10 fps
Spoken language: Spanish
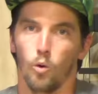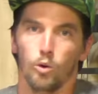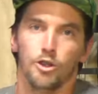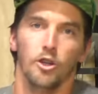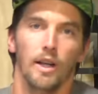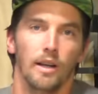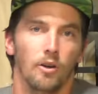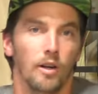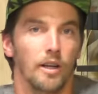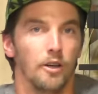uso del
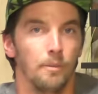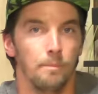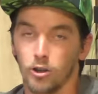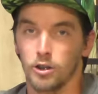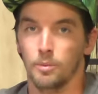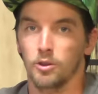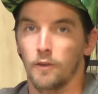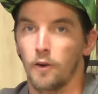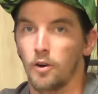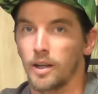recorrido. Otro punto a
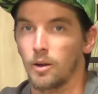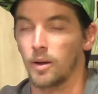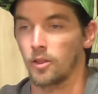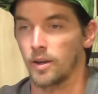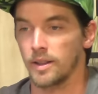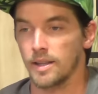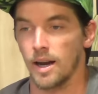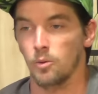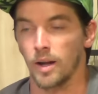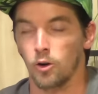favor es que cuando entra
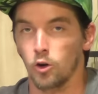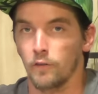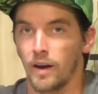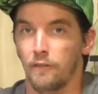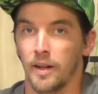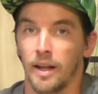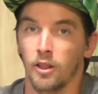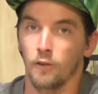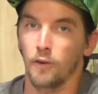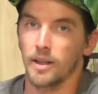a una curva
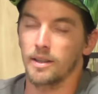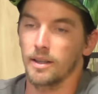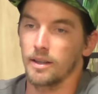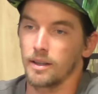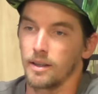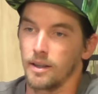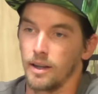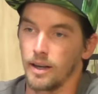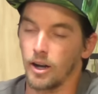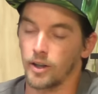frenando fuerte,
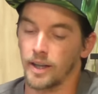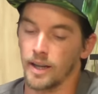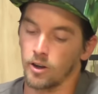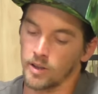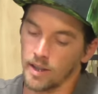la horquilla no